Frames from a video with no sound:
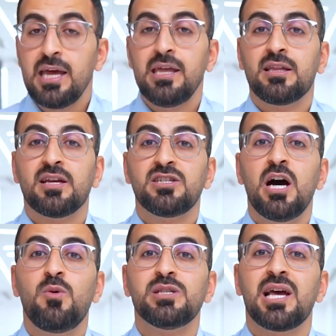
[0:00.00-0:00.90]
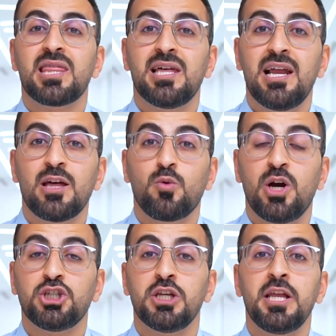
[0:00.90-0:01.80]
يتجاوز
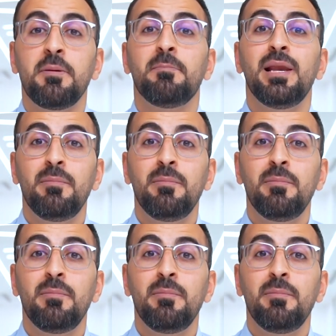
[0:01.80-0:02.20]
وعشرين